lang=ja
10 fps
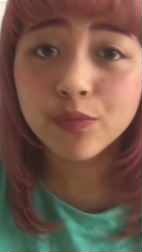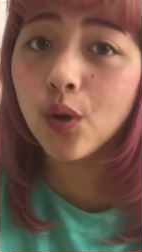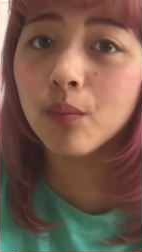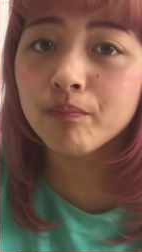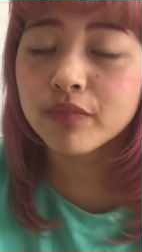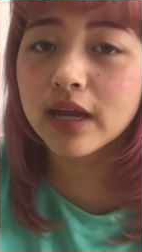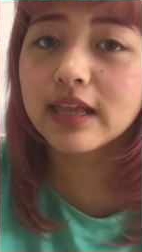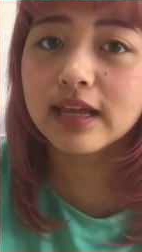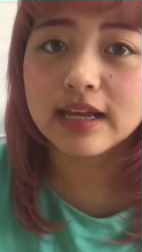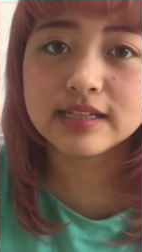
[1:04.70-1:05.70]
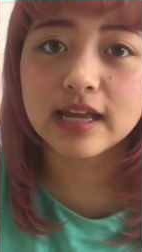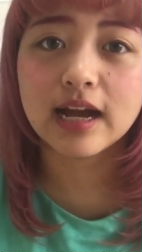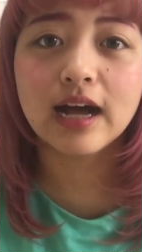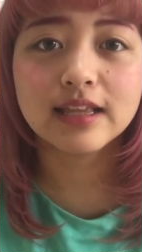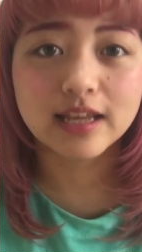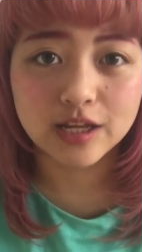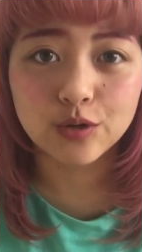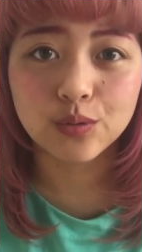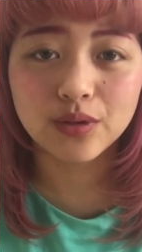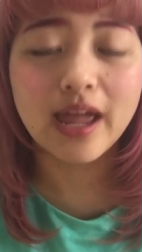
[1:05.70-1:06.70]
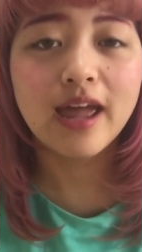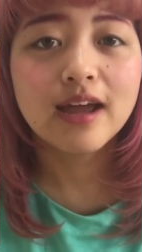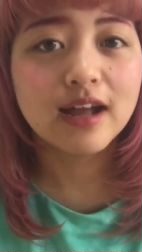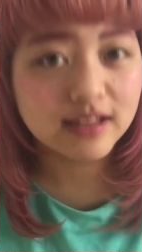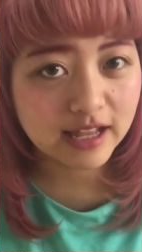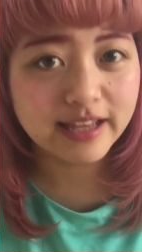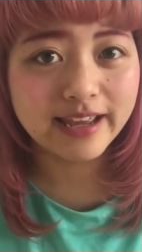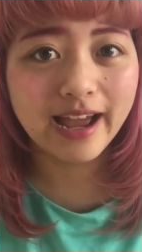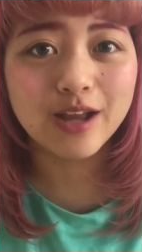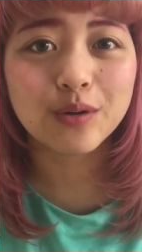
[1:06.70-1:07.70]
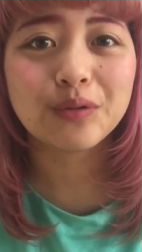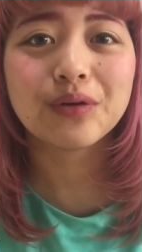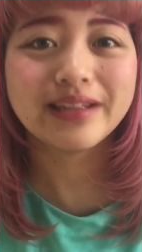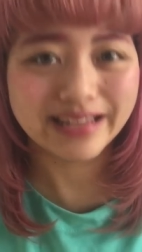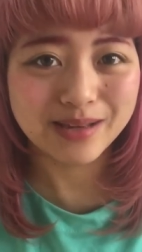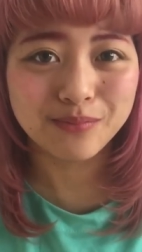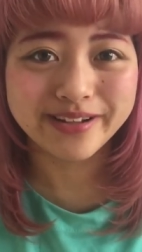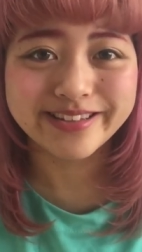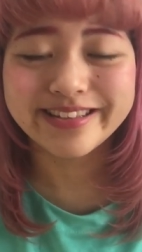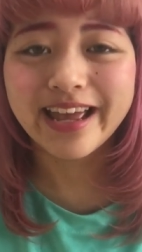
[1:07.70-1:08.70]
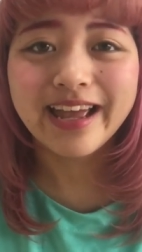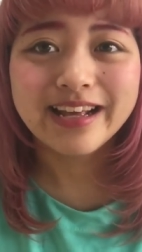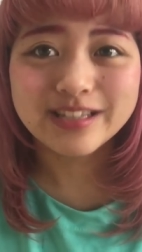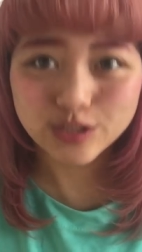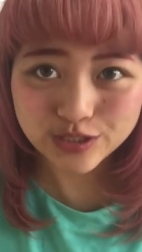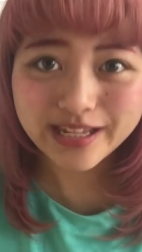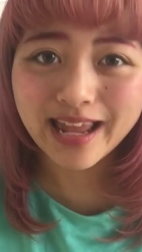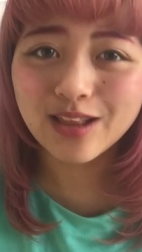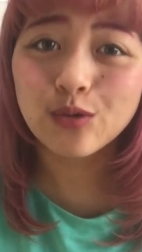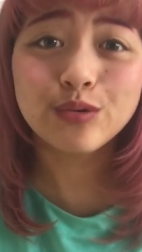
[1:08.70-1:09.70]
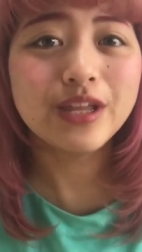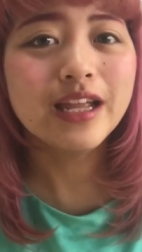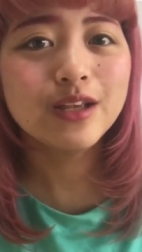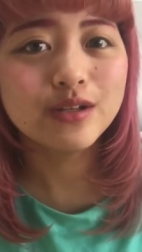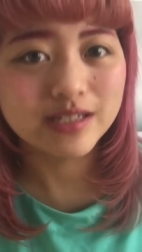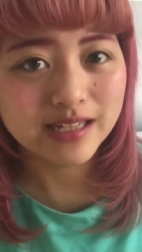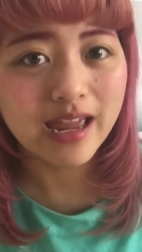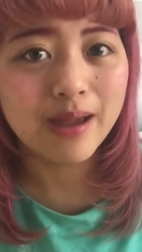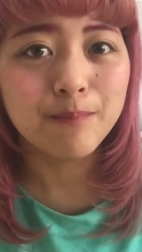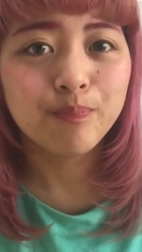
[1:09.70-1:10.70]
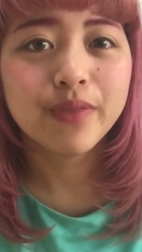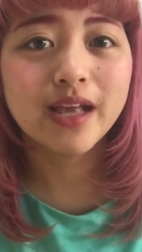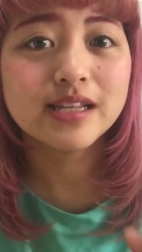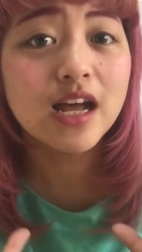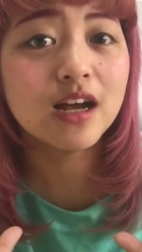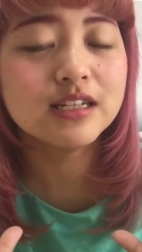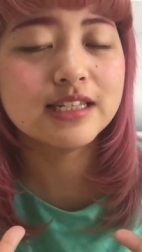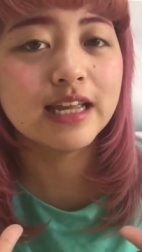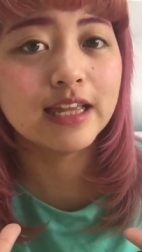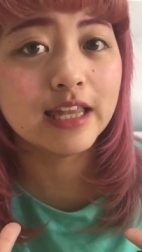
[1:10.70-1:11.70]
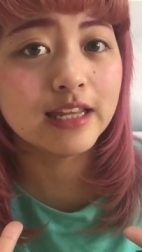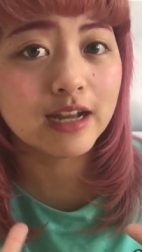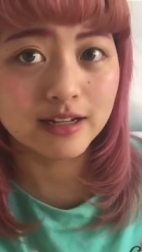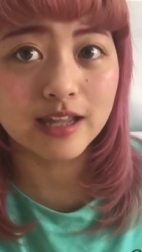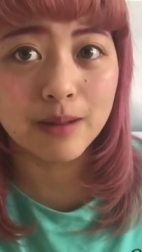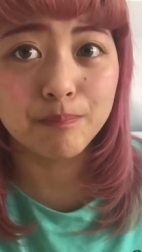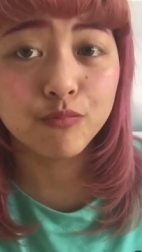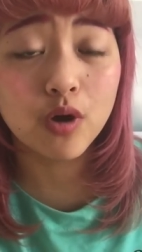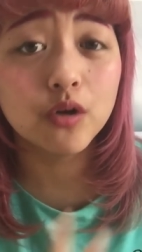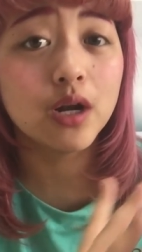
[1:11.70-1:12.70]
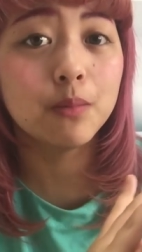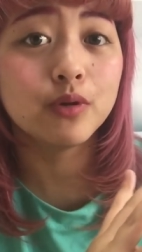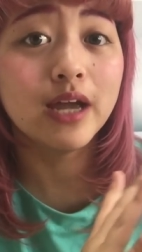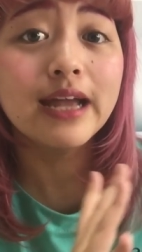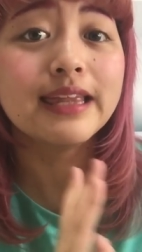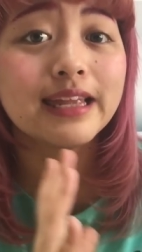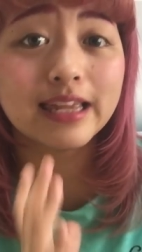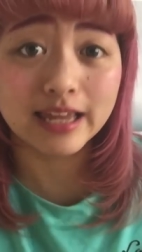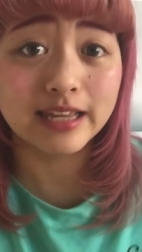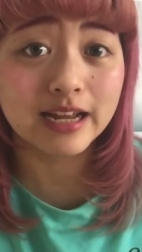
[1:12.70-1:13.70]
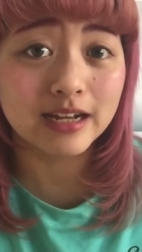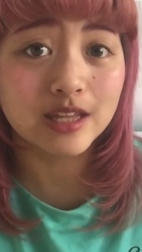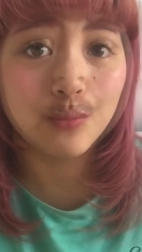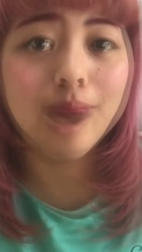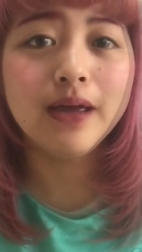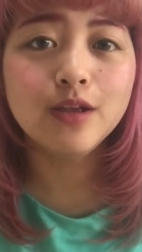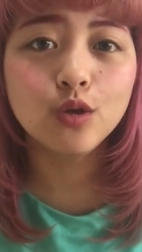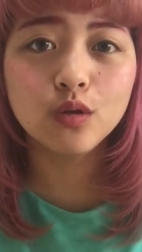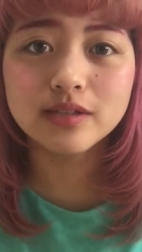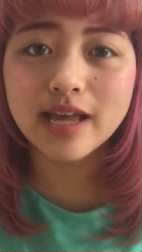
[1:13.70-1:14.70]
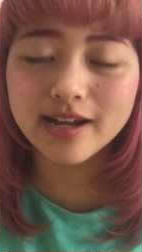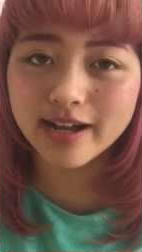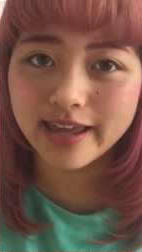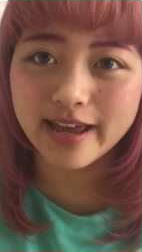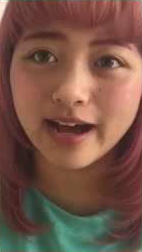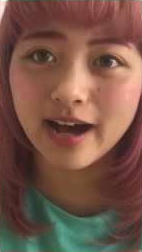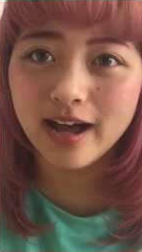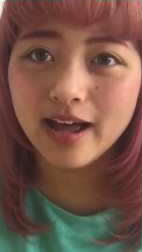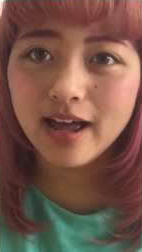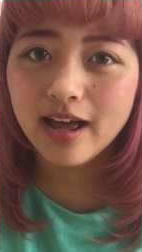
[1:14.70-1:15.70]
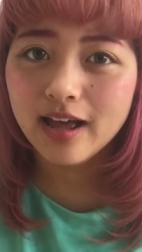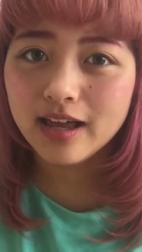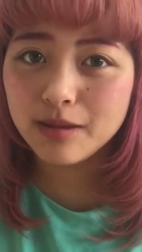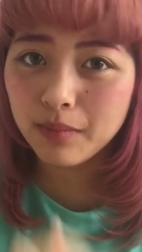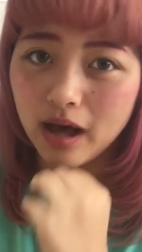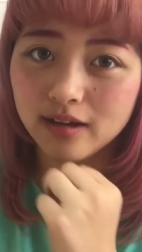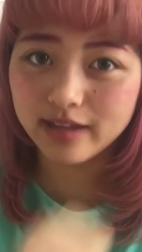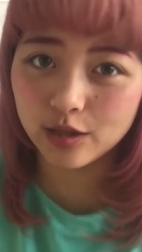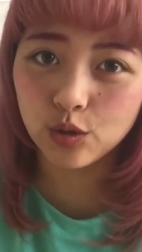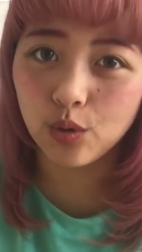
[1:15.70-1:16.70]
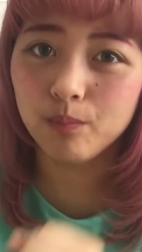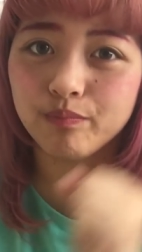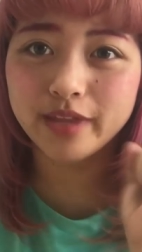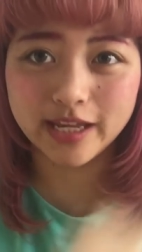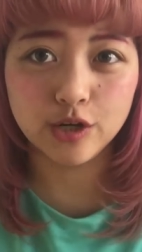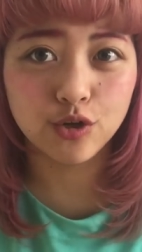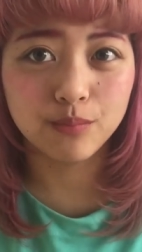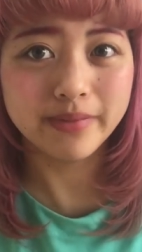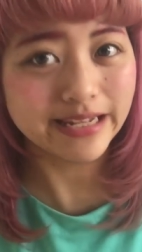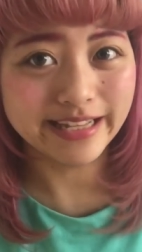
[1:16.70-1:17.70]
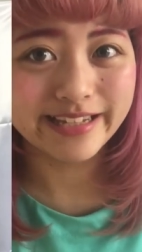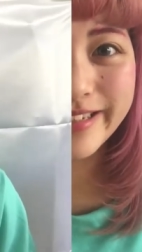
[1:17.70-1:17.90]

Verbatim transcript: の携帯決済ができるので、簡単に入ることができます。そして、特典として、え参加していただいた方、ファンクラブに入っていただいた方は、イベントの参加券が今、ゲットできるみたいです。